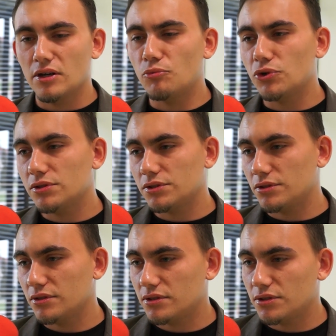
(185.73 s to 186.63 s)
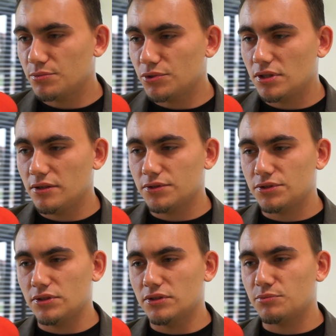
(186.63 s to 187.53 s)
Młodość to jest też
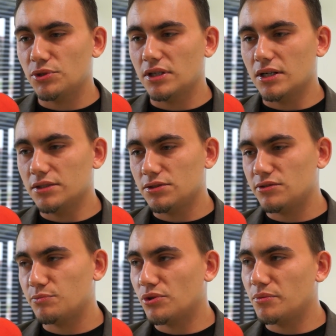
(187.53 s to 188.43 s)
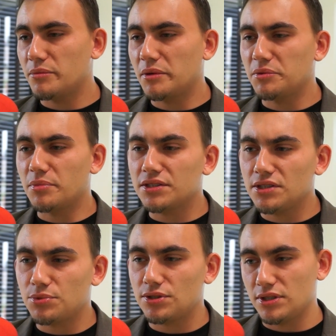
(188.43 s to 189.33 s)
możliwość e, spotykania się z problemami
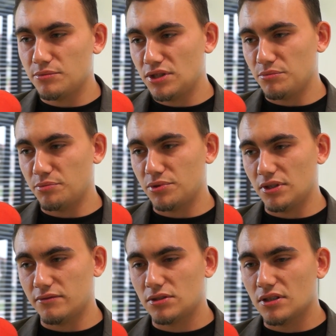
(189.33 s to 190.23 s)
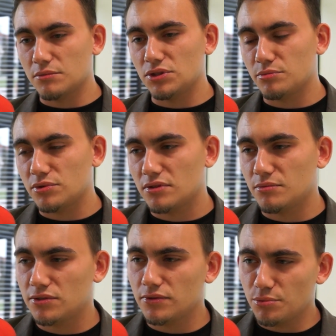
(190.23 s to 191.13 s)
bardziej przyziemnymi, ponieważ tam, gdzie poseł
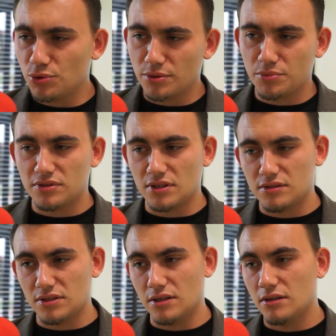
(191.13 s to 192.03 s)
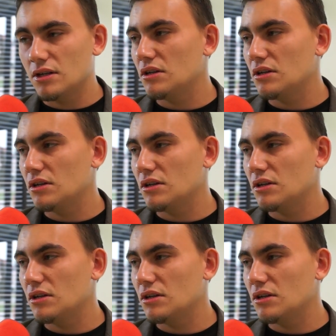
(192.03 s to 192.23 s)
ma swoje biuro poselskie,